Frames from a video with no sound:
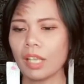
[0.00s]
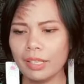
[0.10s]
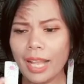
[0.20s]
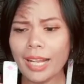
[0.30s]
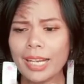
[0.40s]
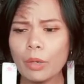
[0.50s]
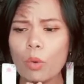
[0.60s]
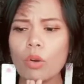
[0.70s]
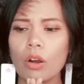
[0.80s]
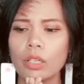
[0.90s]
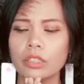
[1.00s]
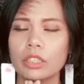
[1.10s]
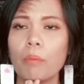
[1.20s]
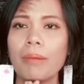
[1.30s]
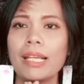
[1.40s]
ดังนั้นองค์กรจะ
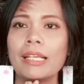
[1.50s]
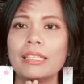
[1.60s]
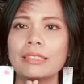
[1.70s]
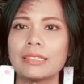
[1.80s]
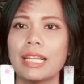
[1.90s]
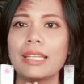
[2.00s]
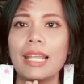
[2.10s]
ต้องไปเซตใน